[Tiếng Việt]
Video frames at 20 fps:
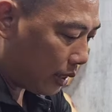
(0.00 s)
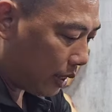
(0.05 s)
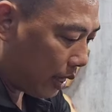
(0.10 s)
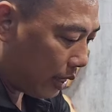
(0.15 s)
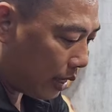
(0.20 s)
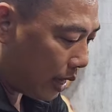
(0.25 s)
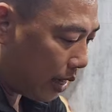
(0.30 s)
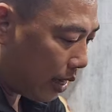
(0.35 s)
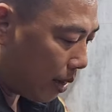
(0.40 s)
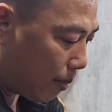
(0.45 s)
anh
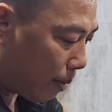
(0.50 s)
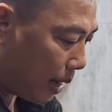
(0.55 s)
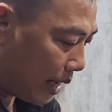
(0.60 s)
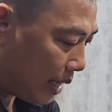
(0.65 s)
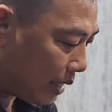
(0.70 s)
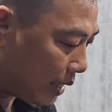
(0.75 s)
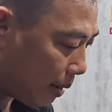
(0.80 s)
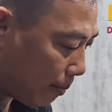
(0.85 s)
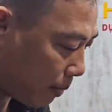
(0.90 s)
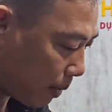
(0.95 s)
chị thấy là
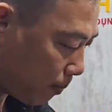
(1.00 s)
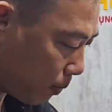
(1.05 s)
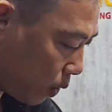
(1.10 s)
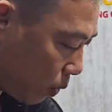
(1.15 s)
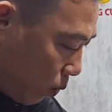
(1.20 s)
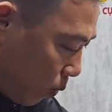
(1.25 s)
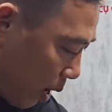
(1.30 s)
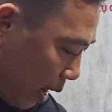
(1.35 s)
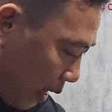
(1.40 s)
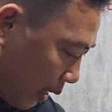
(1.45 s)

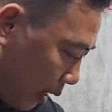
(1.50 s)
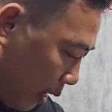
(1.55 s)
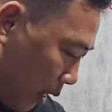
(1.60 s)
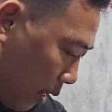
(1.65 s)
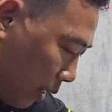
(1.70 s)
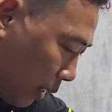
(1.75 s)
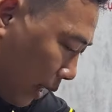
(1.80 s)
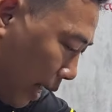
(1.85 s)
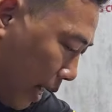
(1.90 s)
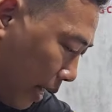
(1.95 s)
750W
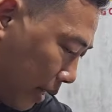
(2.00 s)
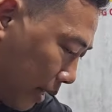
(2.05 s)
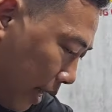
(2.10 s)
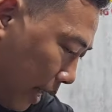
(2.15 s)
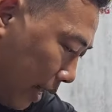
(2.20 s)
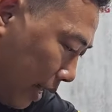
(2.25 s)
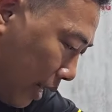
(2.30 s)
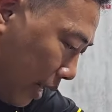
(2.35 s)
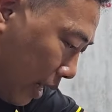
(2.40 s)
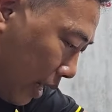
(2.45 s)
cái thằng
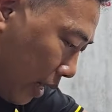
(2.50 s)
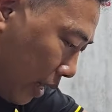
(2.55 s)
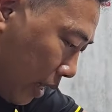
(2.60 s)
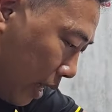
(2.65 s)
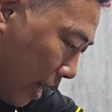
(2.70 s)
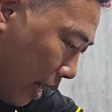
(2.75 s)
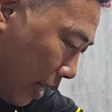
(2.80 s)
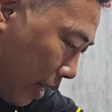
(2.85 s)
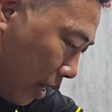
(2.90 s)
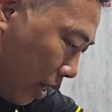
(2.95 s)
này á,
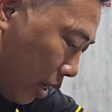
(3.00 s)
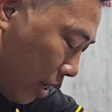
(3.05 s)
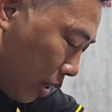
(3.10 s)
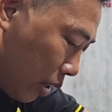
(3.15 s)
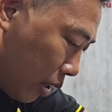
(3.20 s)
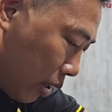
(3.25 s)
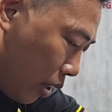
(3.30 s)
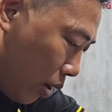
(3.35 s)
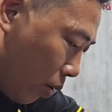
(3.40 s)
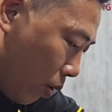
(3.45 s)
là nó
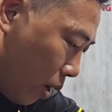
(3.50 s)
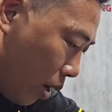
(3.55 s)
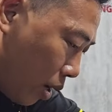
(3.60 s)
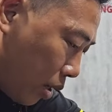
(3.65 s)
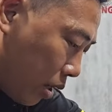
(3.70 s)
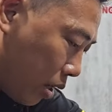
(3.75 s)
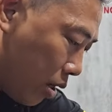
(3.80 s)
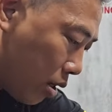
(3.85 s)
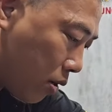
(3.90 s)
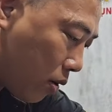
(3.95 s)
lưu
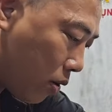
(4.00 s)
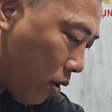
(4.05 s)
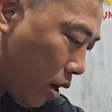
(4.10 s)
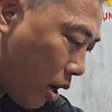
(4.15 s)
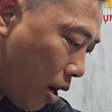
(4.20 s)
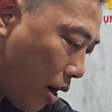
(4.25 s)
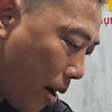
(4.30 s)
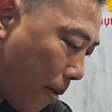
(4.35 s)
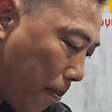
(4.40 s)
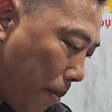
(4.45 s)
lượng nước của
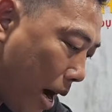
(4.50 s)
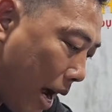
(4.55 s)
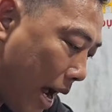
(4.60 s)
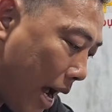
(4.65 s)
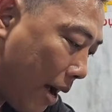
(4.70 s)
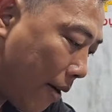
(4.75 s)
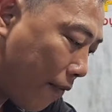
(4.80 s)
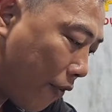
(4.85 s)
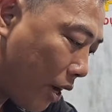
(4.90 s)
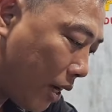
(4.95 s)
nó là
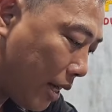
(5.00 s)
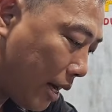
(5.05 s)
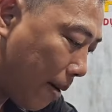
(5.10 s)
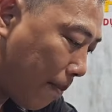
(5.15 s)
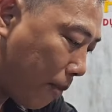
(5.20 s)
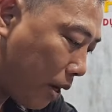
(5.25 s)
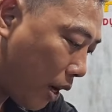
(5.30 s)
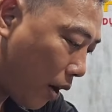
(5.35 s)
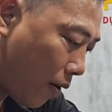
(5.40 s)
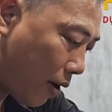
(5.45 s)

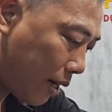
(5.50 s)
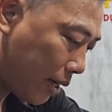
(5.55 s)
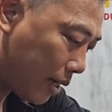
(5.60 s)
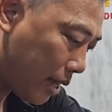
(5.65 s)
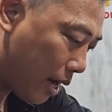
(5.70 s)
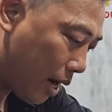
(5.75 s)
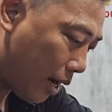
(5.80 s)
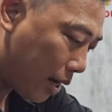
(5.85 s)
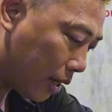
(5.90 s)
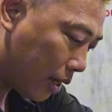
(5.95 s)
3,5 khối
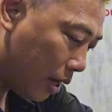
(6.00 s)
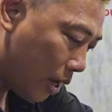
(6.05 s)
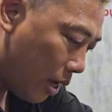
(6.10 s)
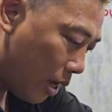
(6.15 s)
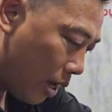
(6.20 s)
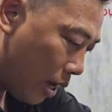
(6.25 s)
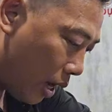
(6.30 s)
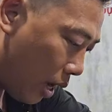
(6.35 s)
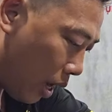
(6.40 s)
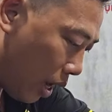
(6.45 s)
giờ
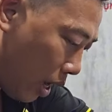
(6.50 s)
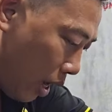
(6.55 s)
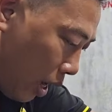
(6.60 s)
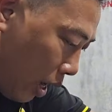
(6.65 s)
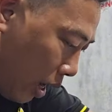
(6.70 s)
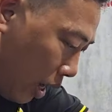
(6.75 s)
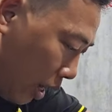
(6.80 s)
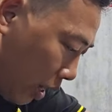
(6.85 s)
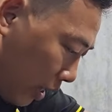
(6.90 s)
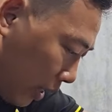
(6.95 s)
à,
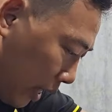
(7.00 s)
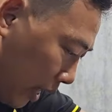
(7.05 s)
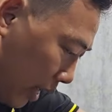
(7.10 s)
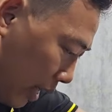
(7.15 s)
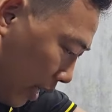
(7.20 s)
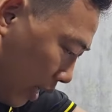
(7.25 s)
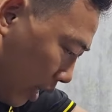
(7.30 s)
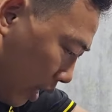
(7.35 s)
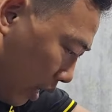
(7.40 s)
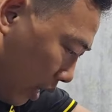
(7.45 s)

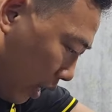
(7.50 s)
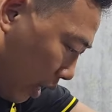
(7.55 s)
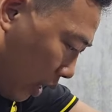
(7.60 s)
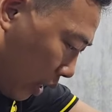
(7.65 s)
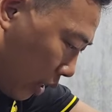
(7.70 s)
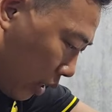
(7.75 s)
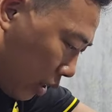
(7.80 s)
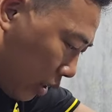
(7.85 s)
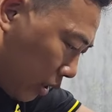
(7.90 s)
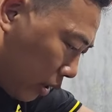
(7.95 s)
cái
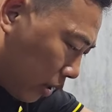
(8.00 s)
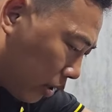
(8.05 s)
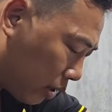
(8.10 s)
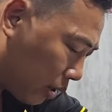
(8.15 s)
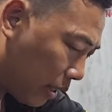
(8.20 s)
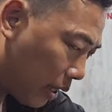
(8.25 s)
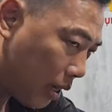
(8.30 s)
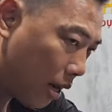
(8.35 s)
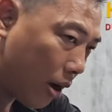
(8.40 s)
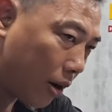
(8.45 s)
ờ,
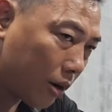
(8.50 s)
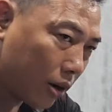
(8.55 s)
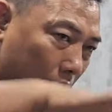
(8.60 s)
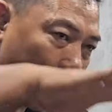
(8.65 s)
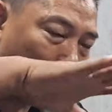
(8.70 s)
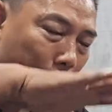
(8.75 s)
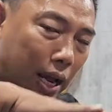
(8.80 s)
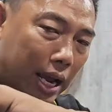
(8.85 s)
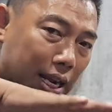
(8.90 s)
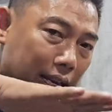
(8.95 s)
cái độ,
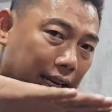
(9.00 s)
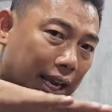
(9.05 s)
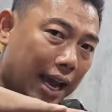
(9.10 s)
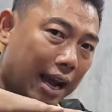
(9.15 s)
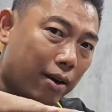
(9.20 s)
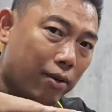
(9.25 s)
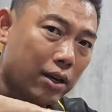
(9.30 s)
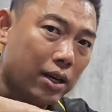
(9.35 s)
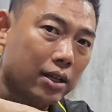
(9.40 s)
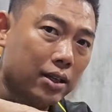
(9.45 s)
độ đẩy
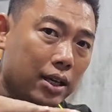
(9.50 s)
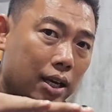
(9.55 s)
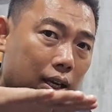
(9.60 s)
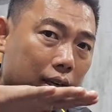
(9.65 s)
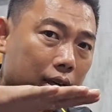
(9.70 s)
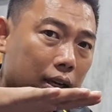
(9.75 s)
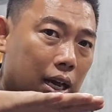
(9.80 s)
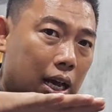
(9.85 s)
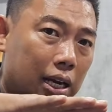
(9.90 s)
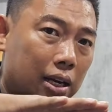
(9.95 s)
cao đó anh
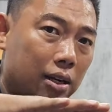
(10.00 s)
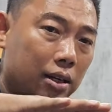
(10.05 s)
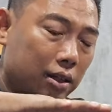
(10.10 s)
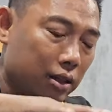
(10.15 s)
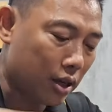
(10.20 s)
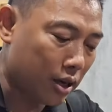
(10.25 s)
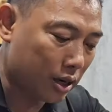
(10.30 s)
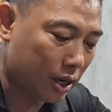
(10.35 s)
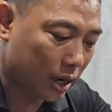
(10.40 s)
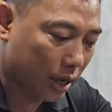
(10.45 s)
chị là nó
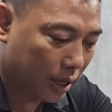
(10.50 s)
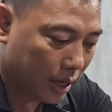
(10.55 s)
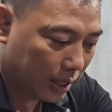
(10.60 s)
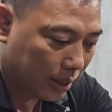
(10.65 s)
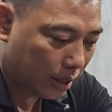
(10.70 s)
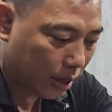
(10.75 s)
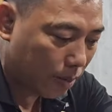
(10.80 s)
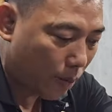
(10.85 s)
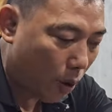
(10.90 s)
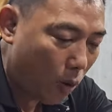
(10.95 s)
nói là ở
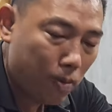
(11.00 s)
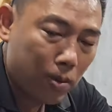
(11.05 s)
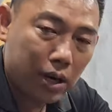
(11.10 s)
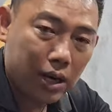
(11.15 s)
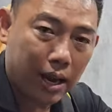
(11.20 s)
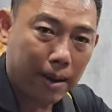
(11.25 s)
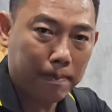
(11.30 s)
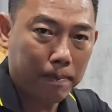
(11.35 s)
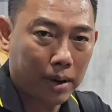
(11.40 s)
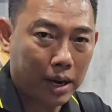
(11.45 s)
đây tới
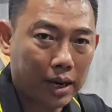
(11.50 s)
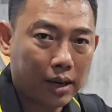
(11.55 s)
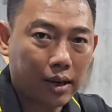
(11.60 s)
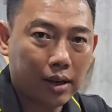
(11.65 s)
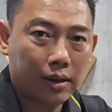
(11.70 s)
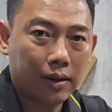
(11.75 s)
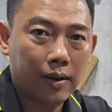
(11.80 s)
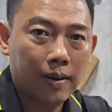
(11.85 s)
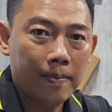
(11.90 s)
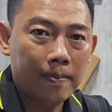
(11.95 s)
45 mét
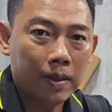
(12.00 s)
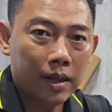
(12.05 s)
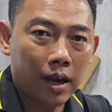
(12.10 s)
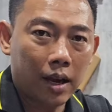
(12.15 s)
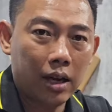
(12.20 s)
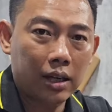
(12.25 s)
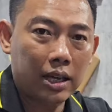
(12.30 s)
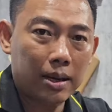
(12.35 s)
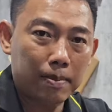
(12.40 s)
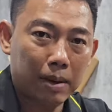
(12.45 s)
lần
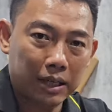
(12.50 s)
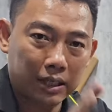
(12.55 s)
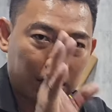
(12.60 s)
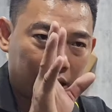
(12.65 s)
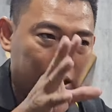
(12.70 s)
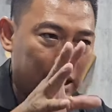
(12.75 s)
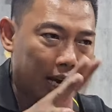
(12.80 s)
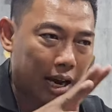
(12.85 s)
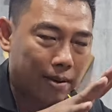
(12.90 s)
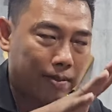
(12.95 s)
đó thì mình
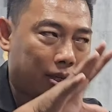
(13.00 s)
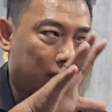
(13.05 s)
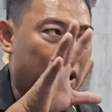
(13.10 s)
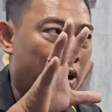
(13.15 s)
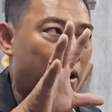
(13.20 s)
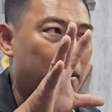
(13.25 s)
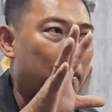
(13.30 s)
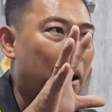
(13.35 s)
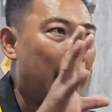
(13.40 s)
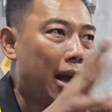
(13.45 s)
trừ hao mình
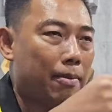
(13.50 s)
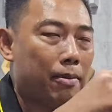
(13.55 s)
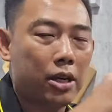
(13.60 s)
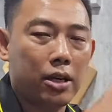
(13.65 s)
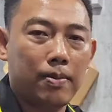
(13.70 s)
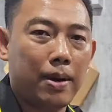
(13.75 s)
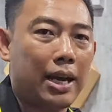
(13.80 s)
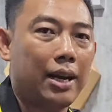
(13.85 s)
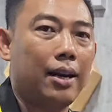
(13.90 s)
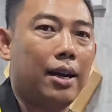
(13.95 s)
cho
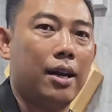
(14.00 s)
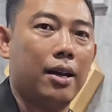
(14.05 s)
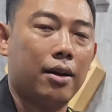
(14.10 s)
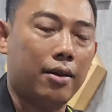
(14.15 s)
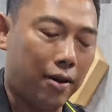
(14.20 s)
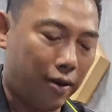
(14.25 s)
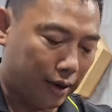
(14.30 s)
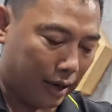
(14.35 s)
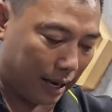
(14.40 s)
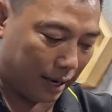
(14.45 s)
30 mét là nó
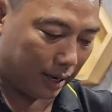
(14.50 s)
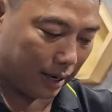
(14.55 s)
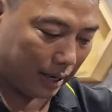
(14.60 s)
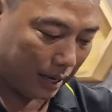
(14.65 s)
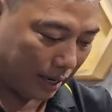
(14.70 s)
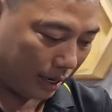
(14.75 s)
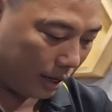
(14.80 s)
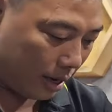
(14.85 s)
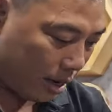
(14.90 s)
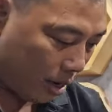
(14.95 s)
ngon lành này
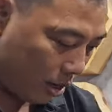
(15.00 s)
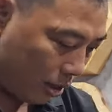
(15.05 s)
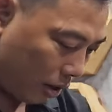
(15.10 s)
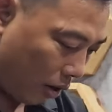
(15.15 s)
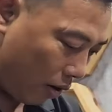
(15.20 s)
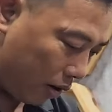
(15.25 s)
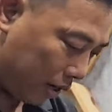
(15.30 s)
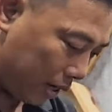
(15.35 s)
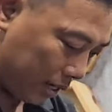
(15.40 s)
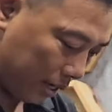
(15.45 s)
ha
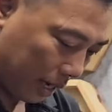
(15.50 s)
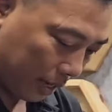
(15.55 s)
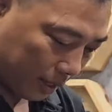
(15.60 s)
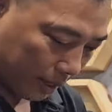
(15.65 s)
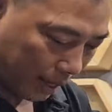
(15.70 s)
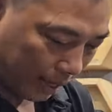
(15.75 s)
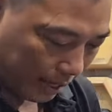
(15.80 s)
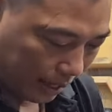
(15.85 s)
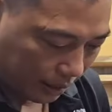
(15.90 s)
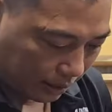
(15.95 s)
còn cái
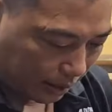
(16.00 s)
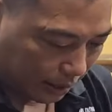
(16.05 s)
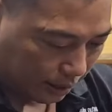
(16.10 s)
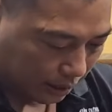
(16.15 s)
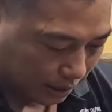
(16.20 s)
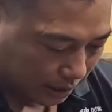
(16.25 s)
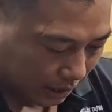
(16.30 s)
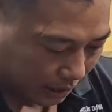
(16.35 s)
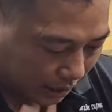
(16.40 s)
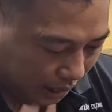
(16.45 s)
thằng này á, thì
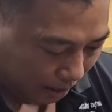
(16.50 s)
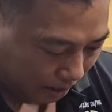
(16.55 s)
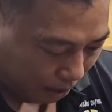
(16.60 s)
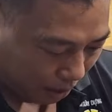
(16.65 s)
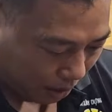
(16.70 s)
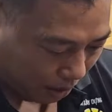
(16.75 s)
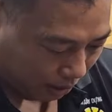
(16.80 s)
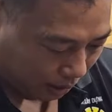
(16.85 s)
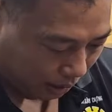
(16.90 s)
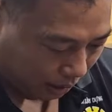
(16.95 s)
nó sẽ thấp
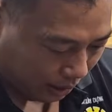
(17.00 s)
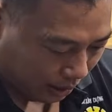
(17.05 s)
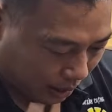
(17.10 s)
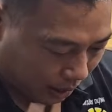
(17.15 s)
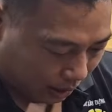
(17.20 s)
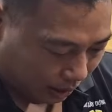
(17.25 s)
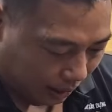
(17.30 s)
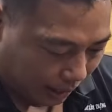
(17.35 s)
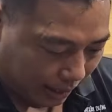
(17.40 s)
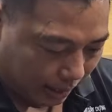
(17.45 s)
hơn nè
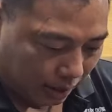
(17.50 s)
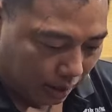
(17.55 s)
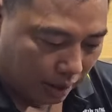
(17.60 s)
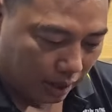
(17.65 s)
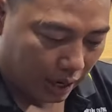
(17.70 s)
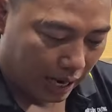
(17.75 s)
thằng này nó